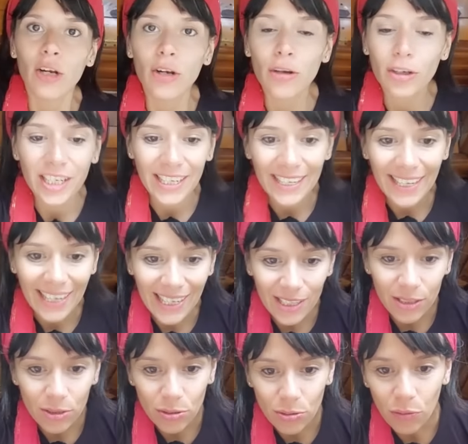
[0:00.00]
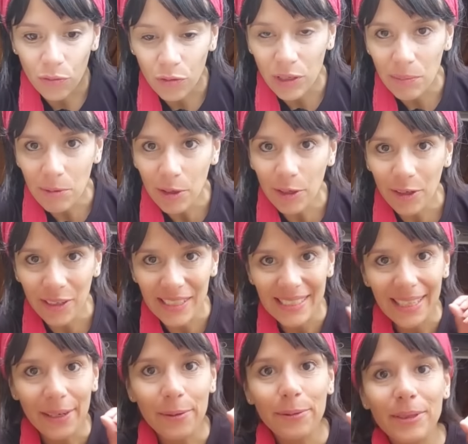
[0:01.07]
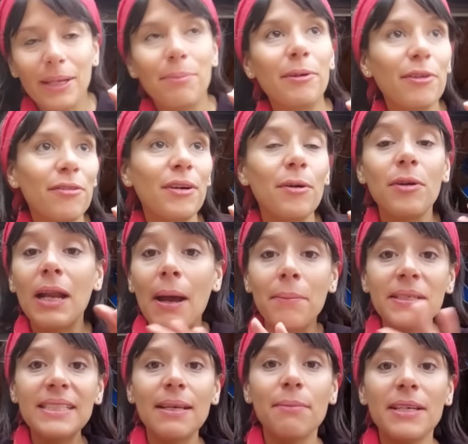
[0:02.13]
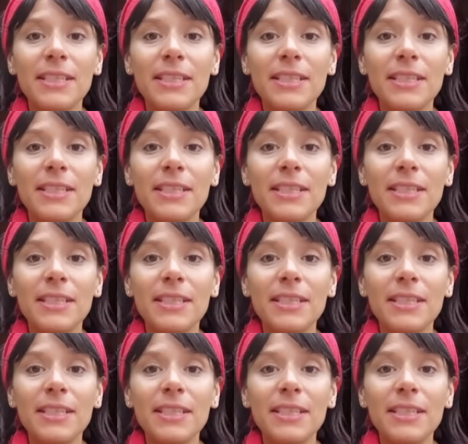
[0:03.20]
Lo que sufrimos con esa ruta, por favor. A mí se